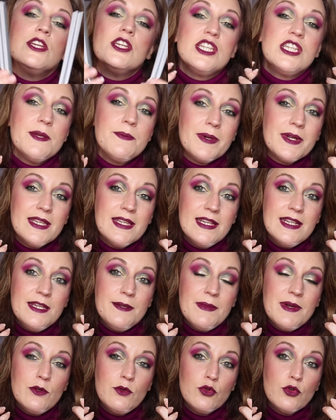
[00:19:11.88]
J'ai pris des
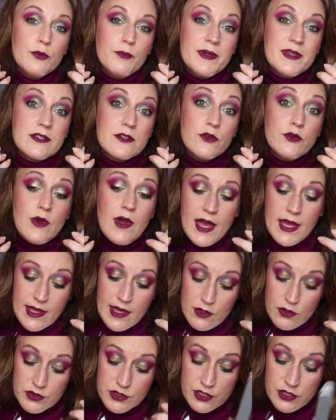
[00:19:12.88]
limes ongles parce que à
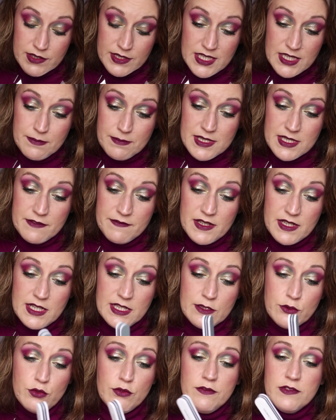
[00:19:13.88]
40 centimes ça
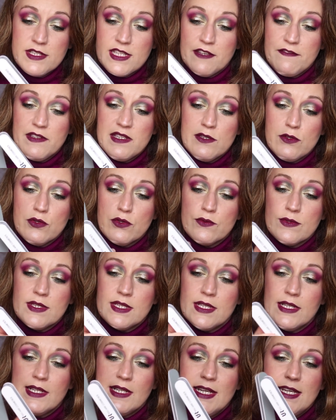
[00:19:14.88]
valait le coup. Vous savez, ce sont
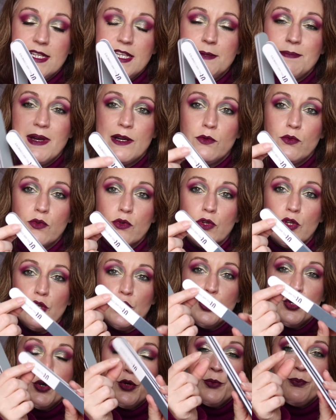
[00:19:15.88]
les limes ongles
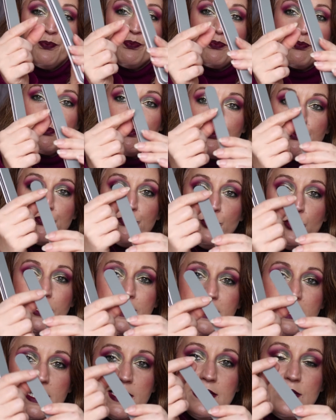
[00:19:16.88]
euh,
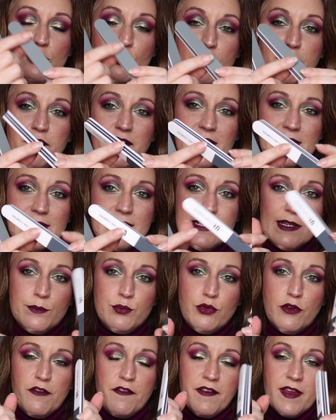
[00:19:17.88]
multi-surface là
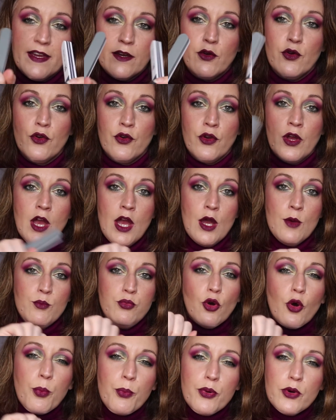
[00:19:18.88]
pour faire, euh,
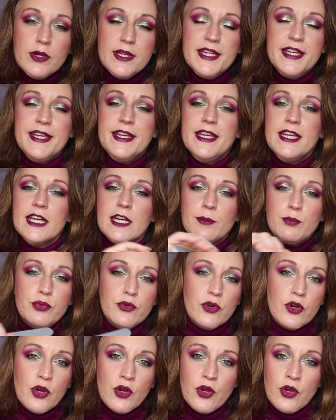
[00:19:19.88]
pour polir,
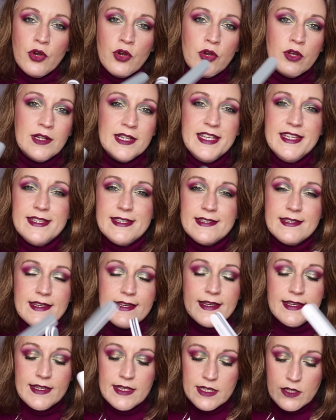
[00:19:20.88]
pour euh,
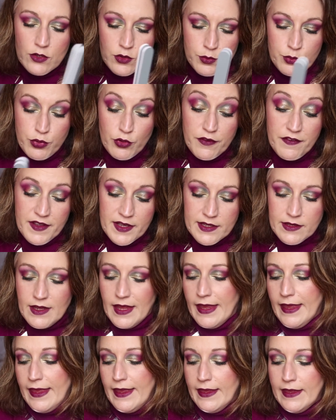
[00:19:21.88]
lisser, pour faire
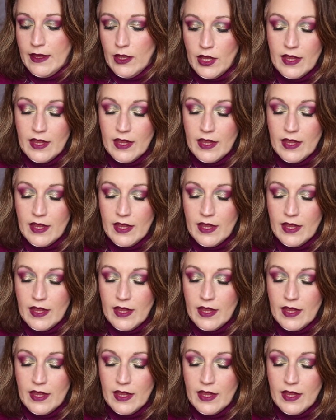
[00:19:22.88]
des,